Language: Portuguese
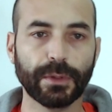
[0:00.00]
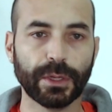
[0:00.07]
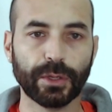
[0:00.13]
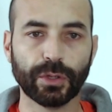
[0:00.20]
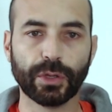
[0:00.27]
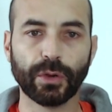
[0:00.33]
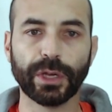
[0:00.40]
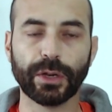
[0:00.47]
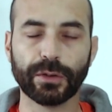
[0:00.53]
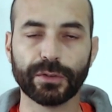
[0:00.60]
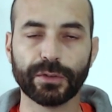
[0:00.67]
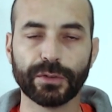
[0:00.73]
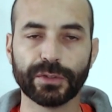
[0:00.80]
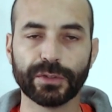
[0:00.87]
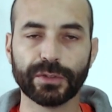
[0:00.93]
O que eu quero que você
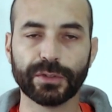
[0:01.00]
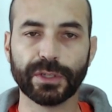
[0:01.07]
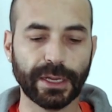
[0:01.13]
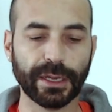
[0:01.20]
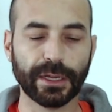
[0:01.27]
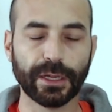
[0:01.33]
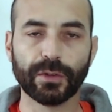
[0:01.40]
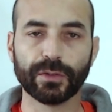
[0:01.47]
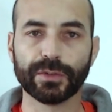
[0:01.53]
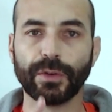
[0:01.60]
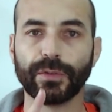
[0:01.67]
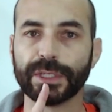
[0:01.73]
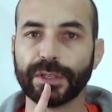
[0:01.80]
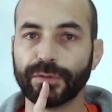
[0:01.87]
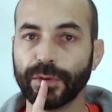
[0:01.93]
faça é, você vai
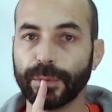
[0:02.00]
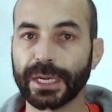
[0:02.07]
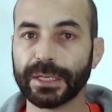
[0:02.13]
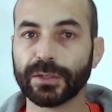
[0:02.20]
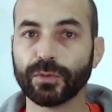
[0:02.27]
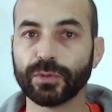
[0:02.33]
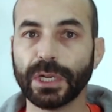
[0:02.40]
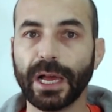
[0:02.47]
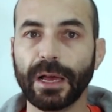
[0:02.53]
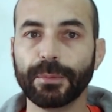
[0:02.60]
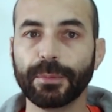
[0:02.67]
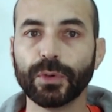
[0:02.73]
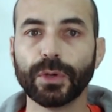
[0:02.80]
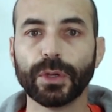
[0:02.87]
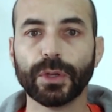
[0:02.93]
fazer vibração de lábio,